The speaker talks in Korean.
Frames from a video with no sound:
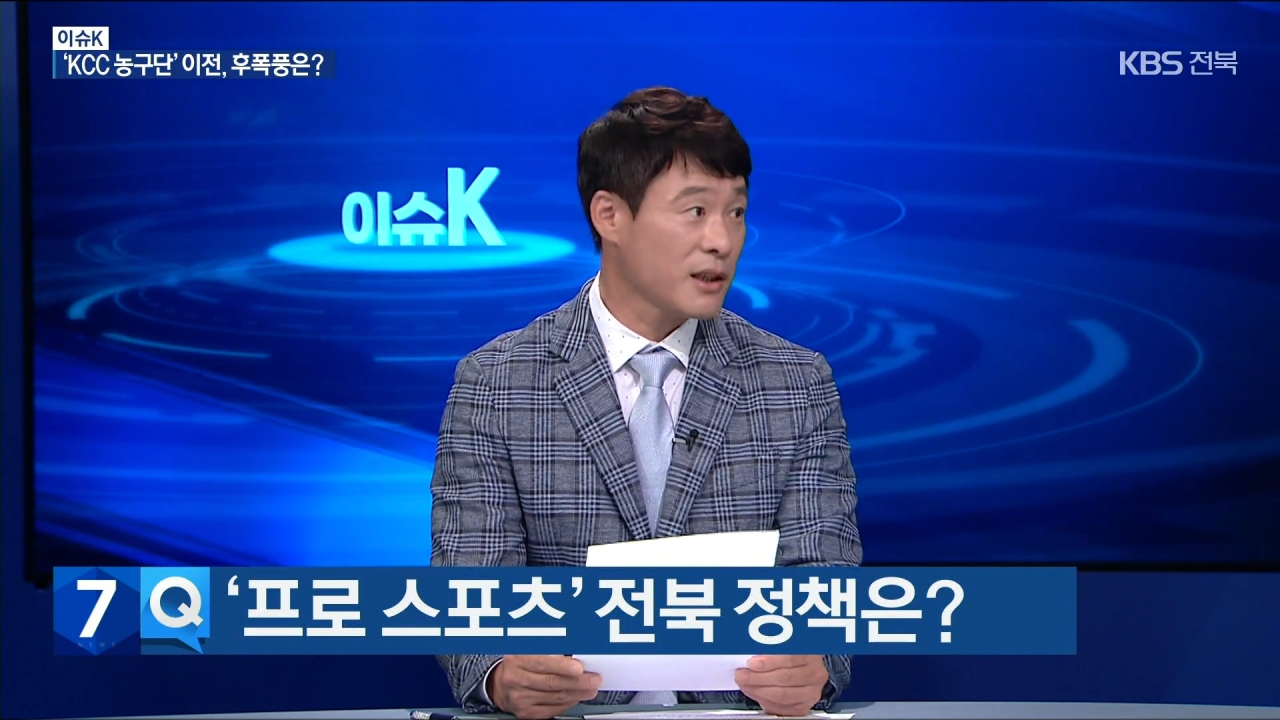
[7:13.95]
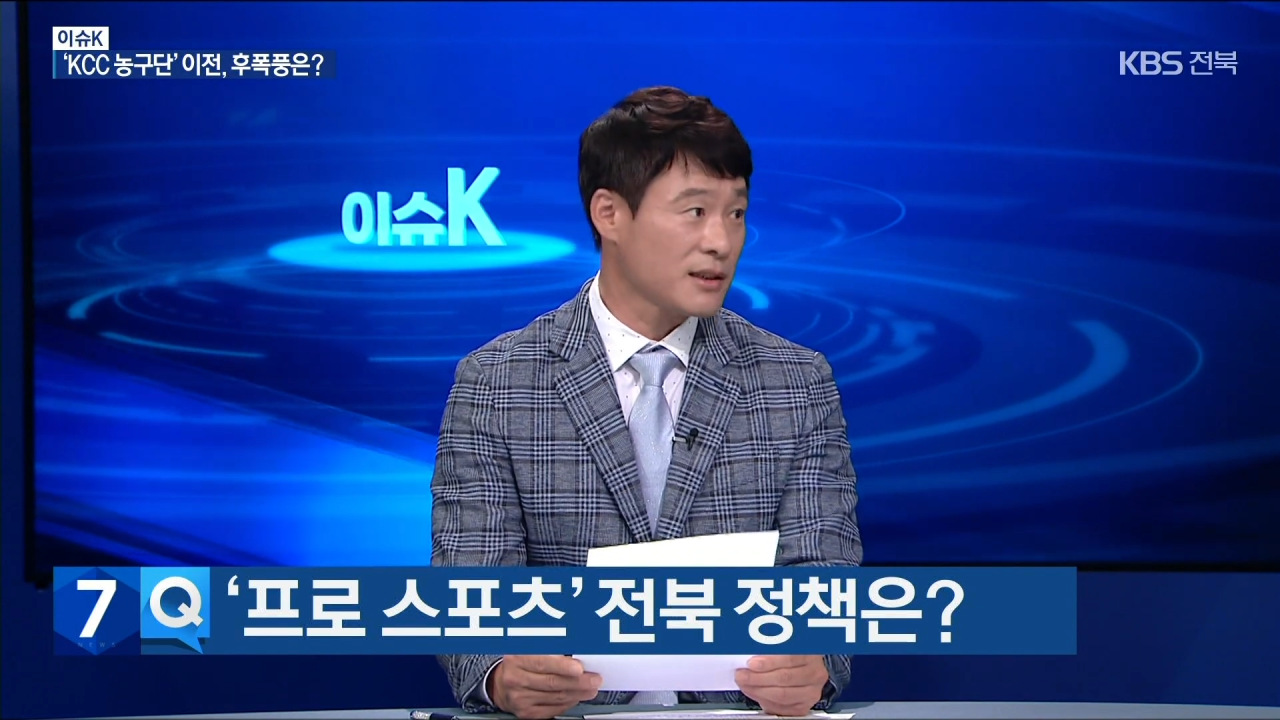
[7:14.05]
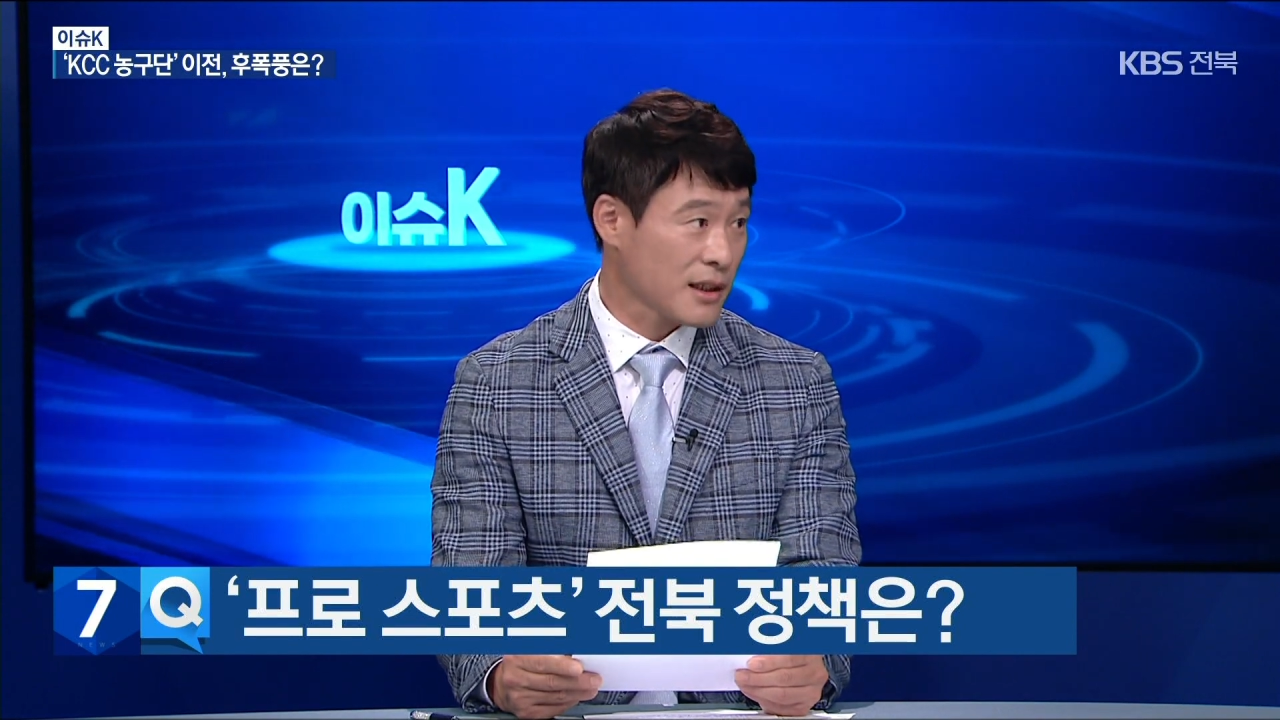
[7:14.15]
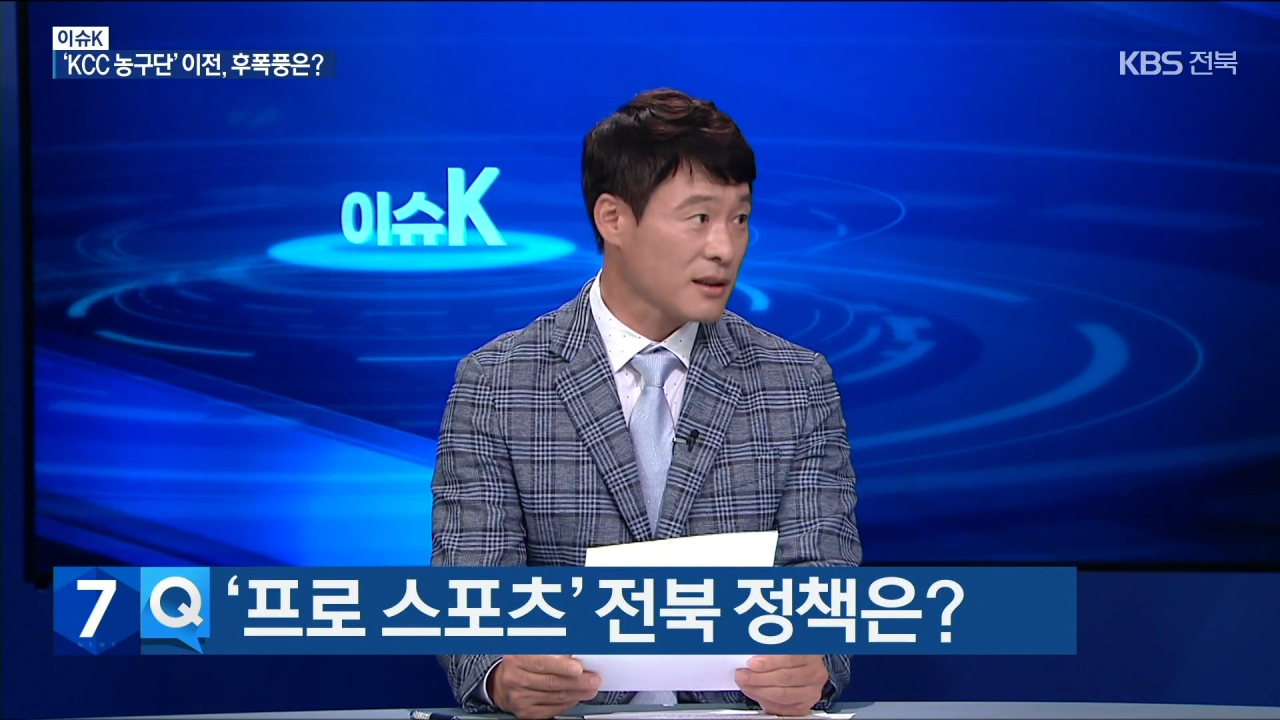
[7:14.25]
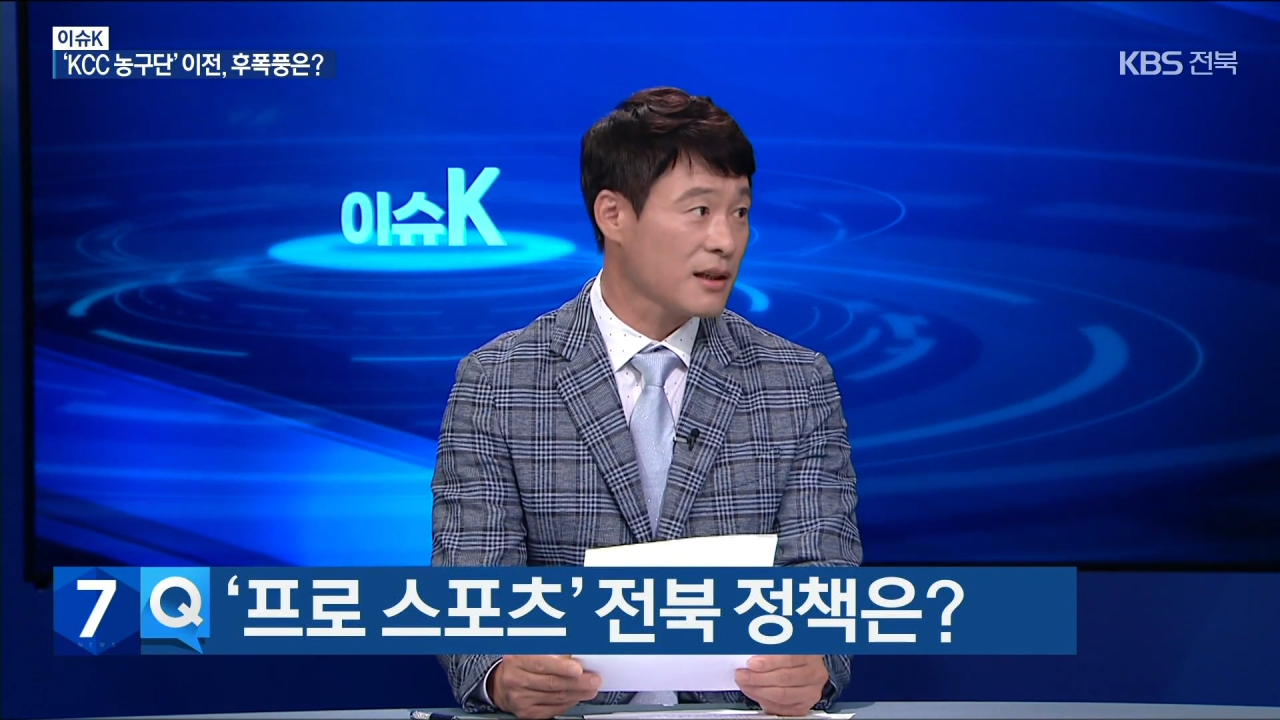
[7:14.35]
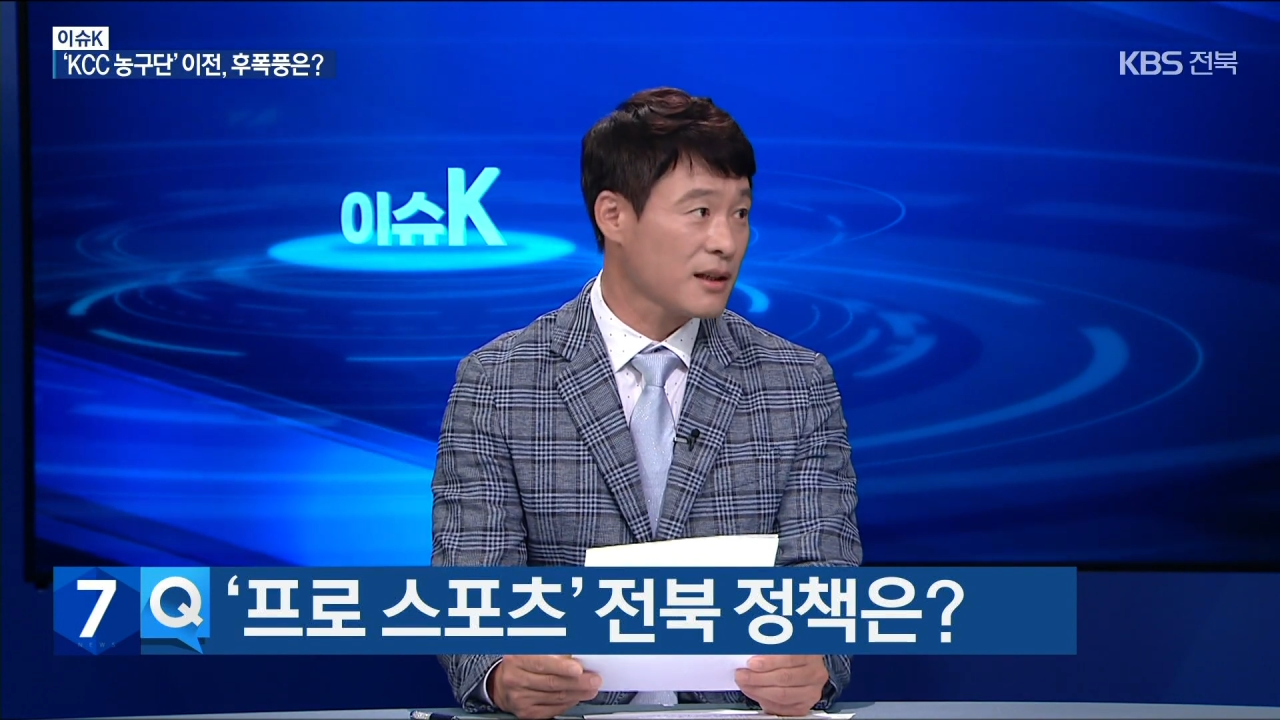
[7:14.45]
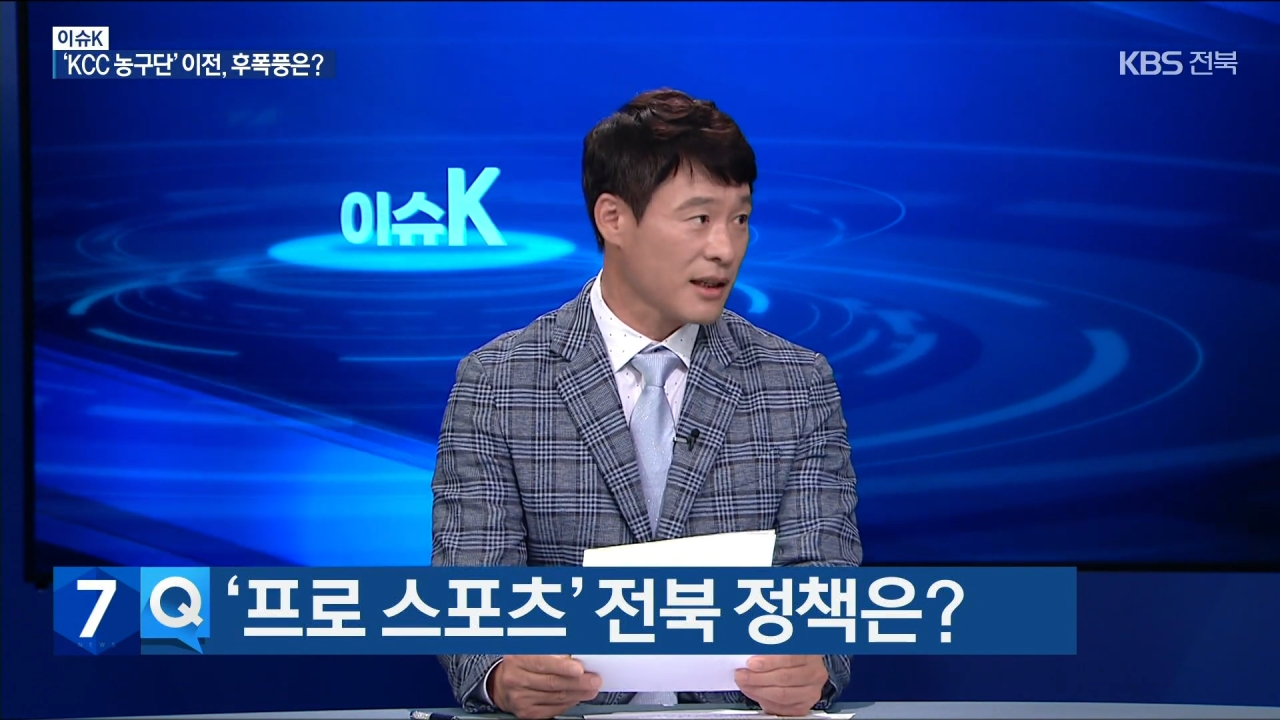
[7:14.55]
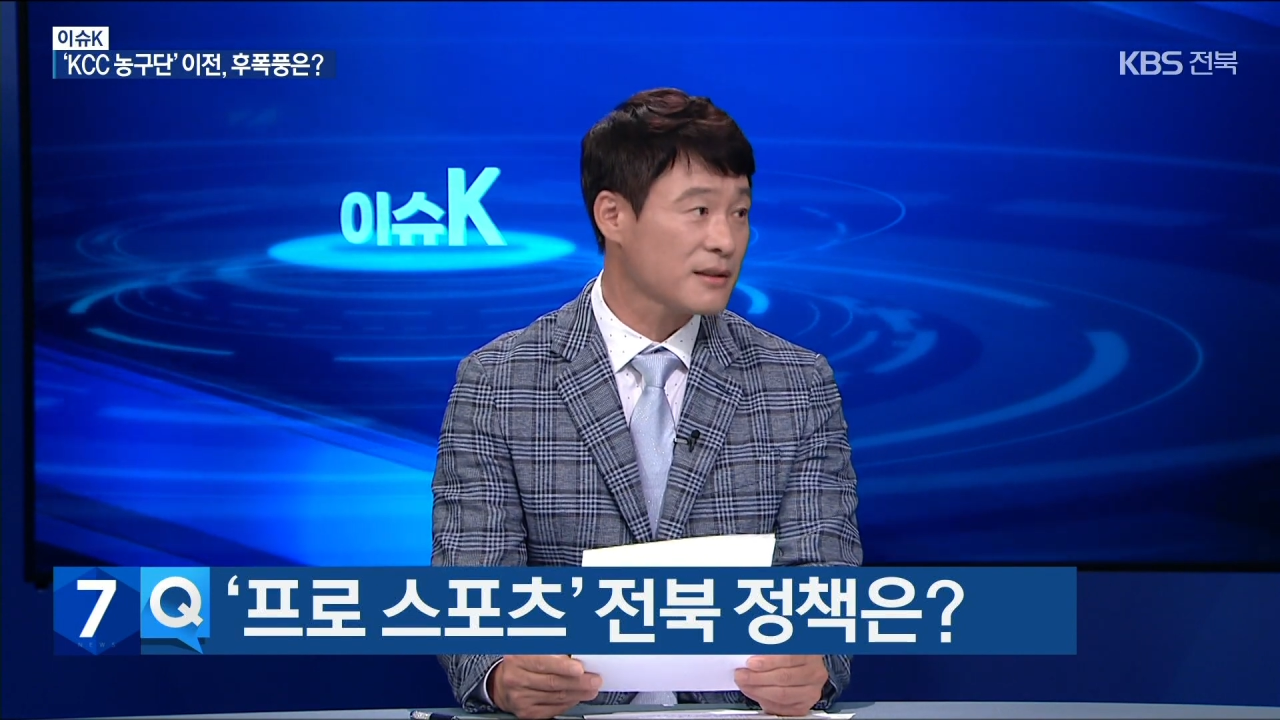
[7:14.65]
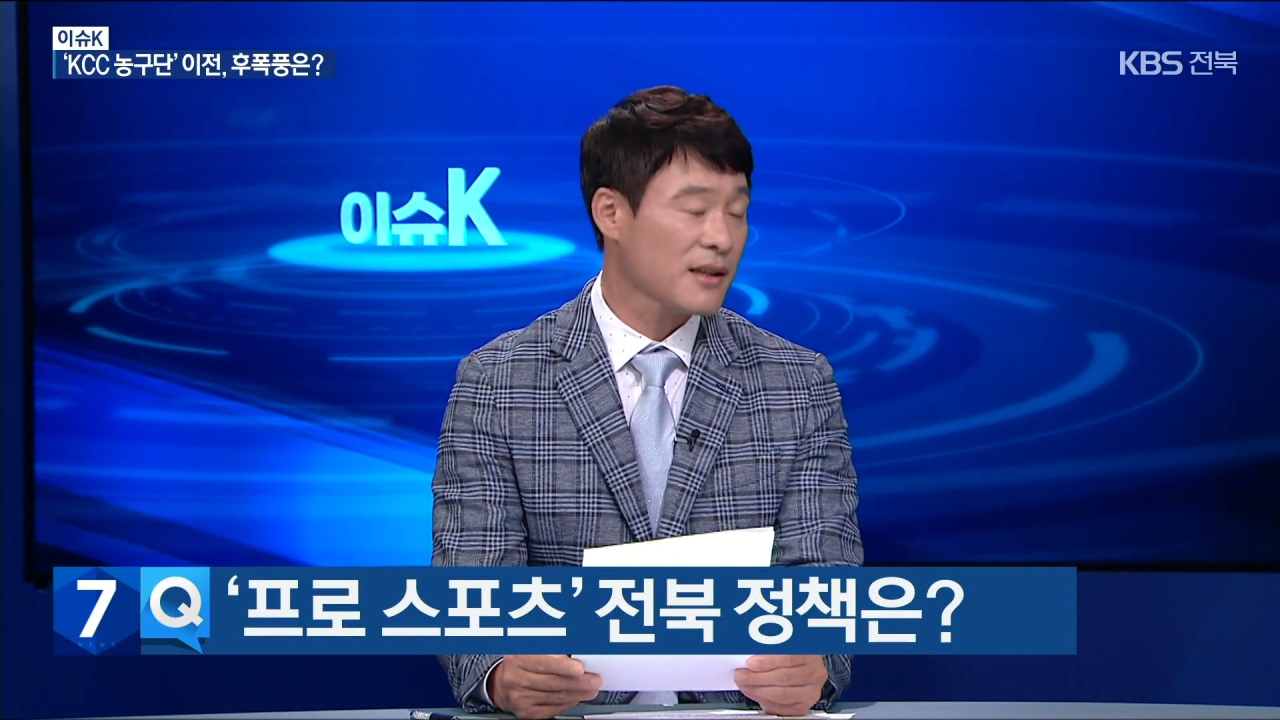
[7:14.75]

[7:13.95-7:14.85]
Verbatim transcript: 되지 않을까라는